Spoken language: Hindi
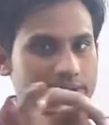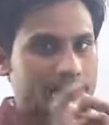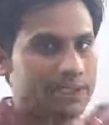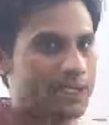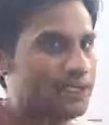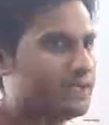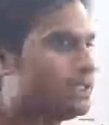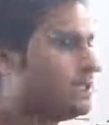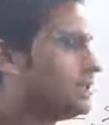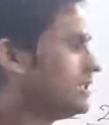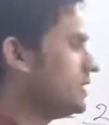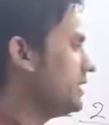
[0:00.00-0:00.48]

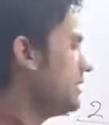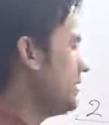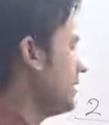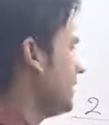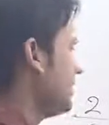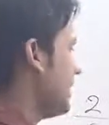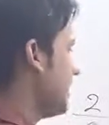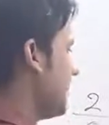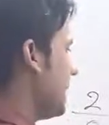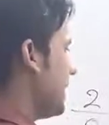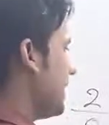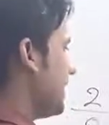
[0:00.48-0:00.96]
बता दीजिए
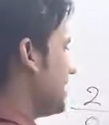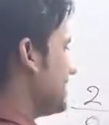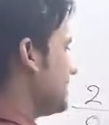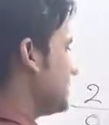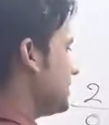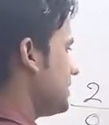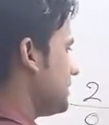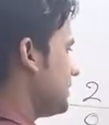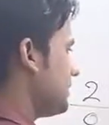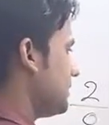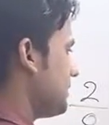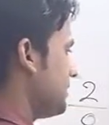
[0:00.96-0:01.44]

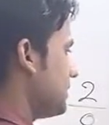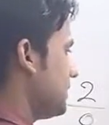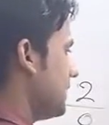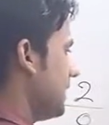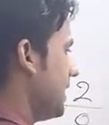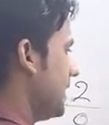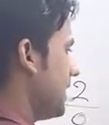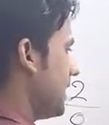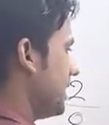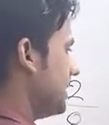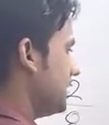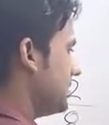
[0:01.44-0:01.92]
एज
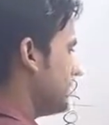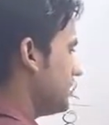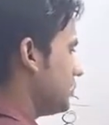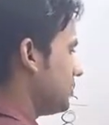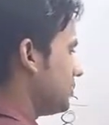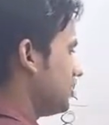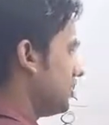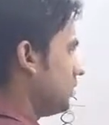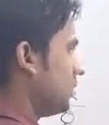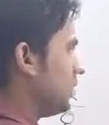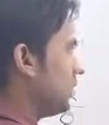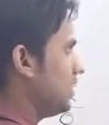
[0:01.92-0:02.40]
एज
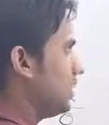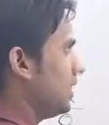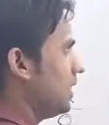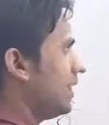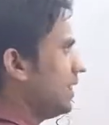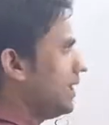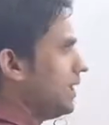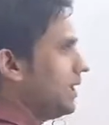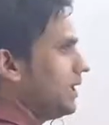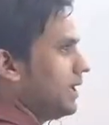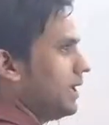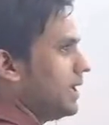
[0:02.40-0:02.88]
सुनो
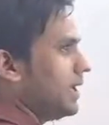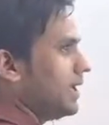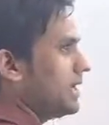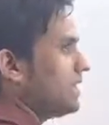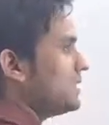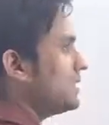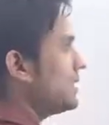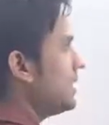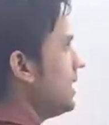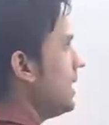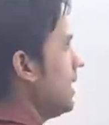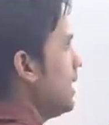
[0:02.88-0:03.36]

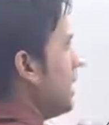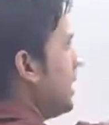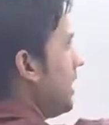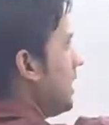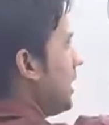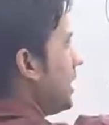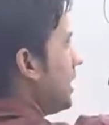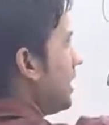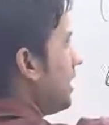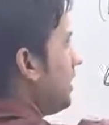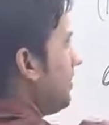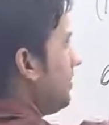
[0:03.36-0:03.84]
एज
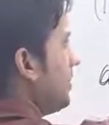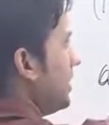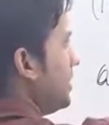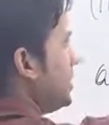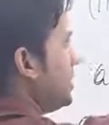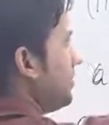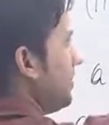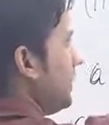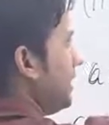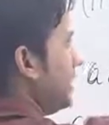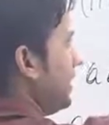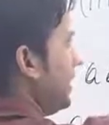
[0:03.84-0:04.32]
अगर हम
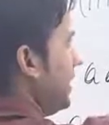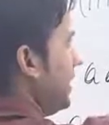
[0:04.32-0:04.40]
इसमें